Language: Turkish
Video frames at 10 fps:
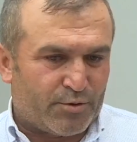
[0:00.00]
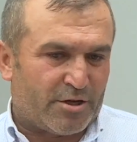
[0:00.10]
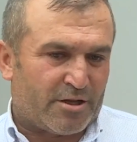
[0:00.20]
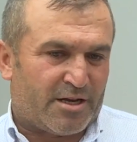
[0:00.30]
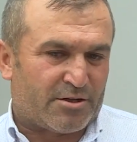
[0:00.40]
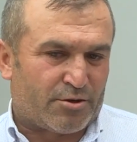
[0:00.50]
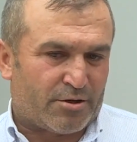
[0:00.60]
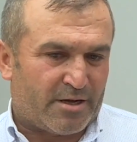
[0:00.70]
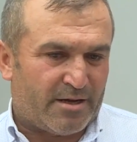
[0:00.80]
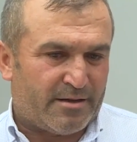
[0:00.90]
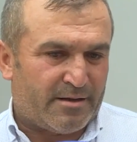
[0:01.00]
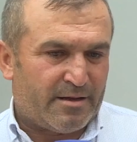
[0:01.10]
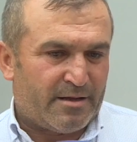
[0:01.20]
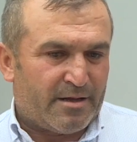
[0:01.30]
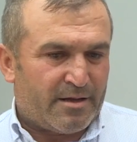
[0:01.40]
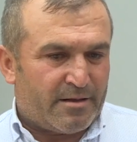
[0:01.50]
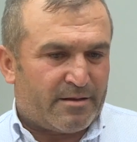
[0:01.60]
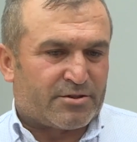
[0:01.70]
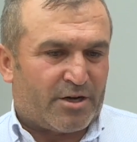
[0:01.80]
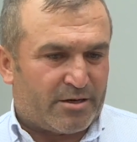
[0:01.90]
yıldan sonra
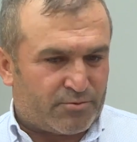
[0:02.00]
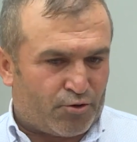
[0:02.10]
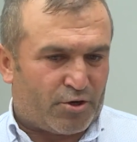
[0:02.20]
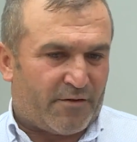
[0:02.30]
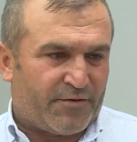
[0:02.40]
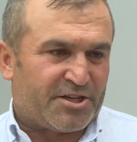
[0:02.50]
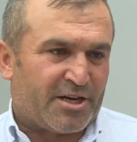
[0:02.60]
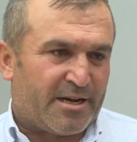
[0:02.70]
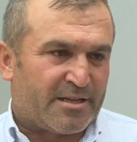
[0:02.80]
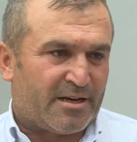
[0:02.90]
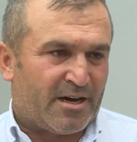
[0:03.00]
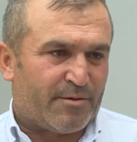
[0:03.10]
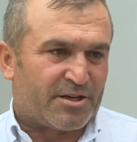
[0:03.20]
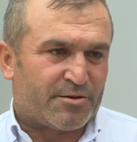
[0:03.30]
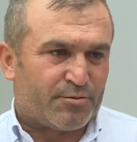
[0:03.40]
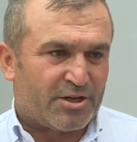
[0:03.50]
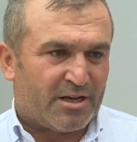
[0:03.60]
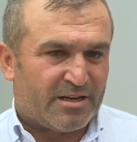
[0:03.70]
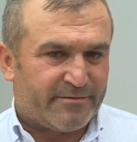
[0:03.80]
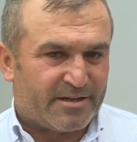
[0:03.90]
coğrafi işaretini almak için
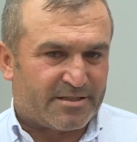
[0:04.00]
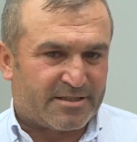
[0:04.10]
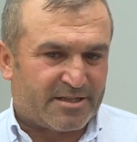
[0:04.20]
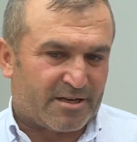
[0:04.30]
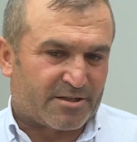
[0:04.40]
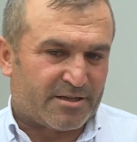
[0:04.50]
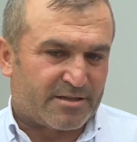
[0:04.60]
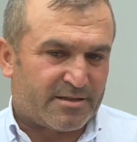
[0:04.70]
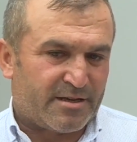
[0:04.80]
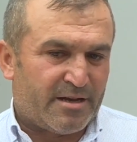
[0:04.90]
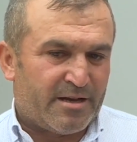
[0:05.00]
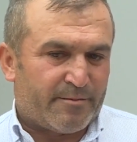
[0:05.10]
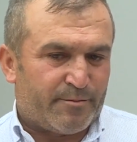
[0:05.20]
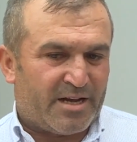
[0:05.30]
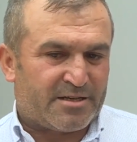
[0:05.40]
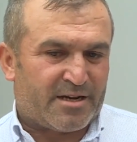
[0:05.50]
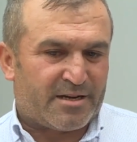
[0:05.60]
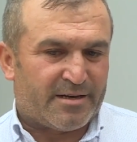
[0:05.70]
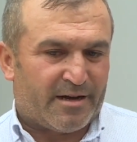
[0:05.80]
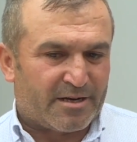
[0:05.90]
mücadele vereceğiz, çalışacağız. Bence
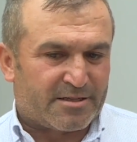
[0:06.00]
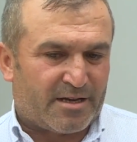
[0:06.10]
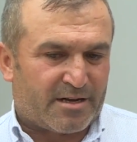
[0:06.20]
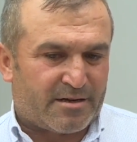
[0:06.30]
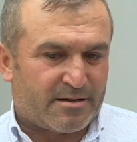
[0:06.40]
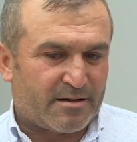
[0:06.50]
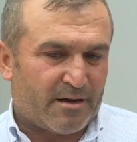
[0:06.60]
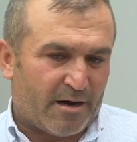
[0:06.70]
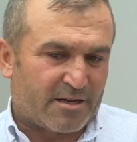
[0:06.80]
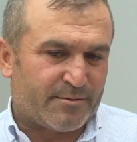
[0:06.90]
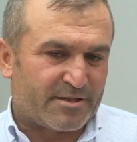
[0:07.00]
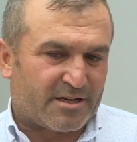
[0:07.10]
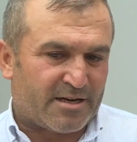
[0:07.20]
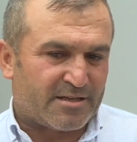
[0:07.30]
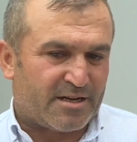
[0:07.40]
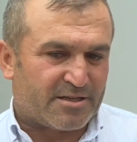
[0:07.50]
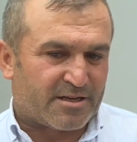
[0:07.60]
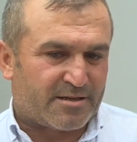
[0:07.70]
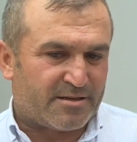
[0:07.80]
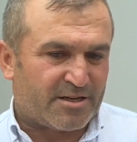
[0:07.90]
hani alırsak halkımız da kazanacak.
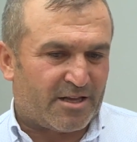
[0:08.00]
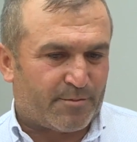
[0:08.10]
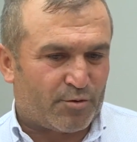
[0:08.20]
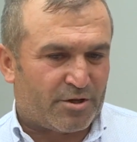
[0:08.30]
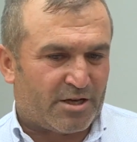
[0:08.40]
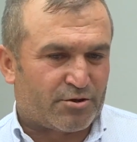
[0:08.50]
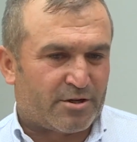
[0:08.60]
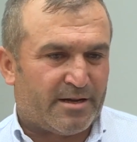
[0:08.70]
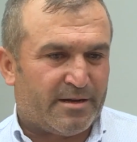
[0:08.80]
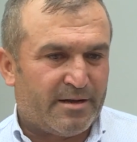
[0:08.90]
İnşallah bundan sonra